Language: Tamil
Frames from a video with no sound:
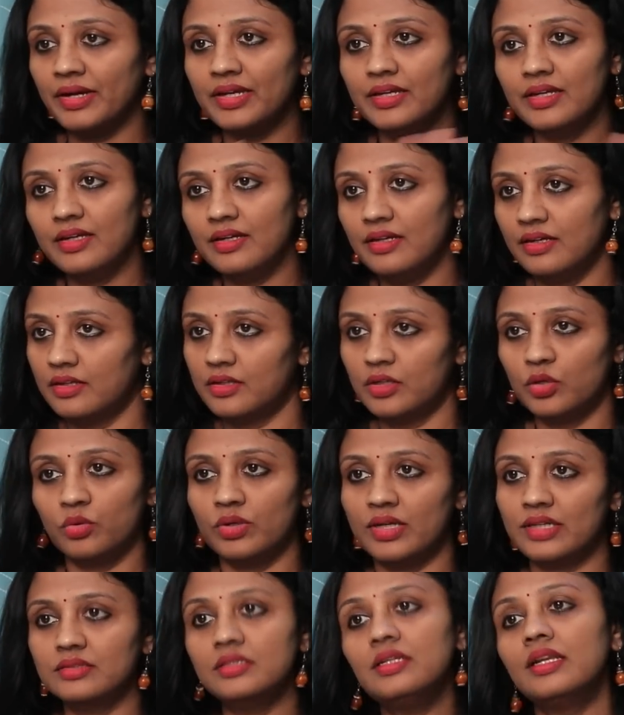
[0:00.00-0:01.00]
பையன்
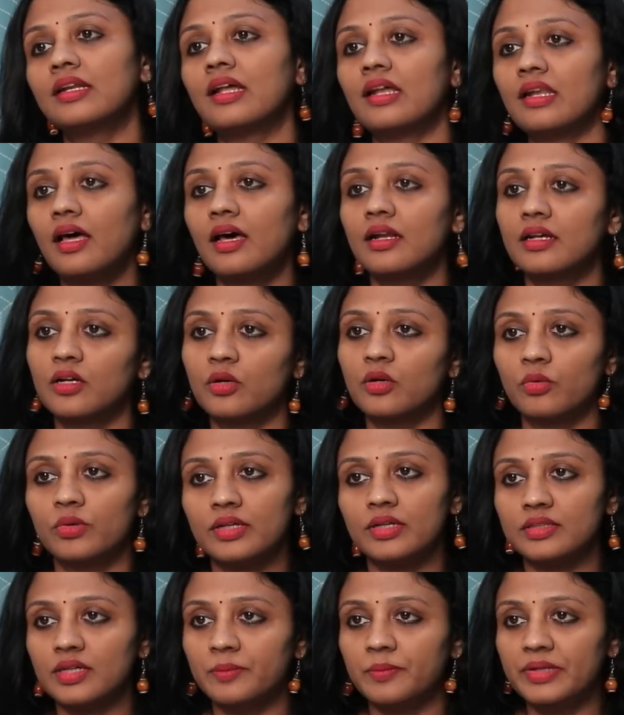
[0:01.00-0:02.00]
இருக்கக்கூடாது இல்லை நல்லா
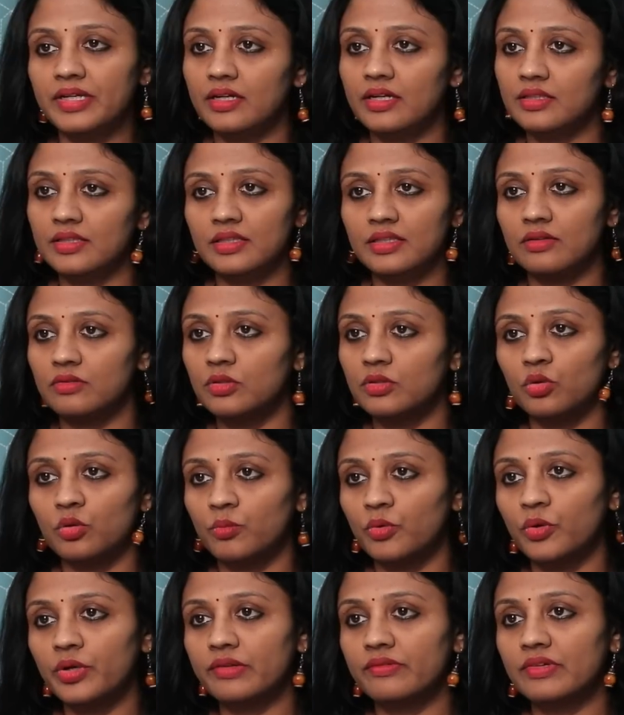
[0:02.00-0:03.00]
இருக்கக்கூடாது அப்படிங்கிறது இதில் வந்து ஒரு
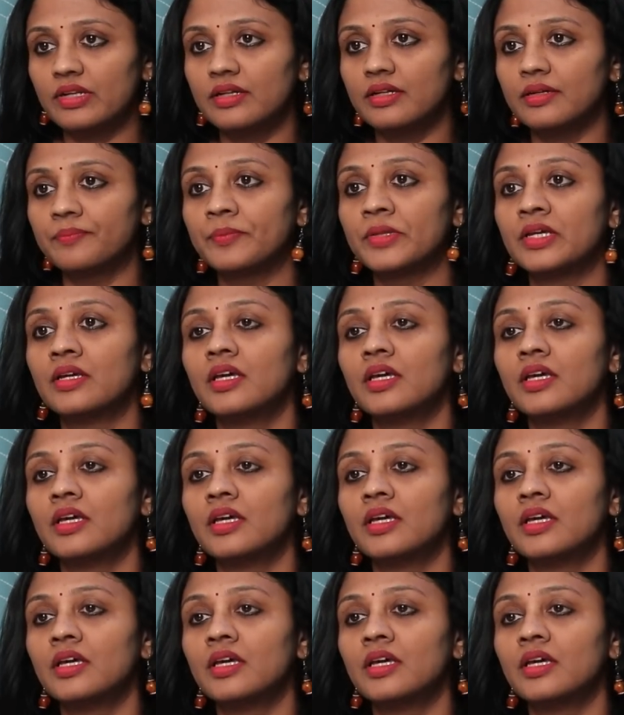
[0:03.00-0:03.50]
மோட்டிவ் இருக்குது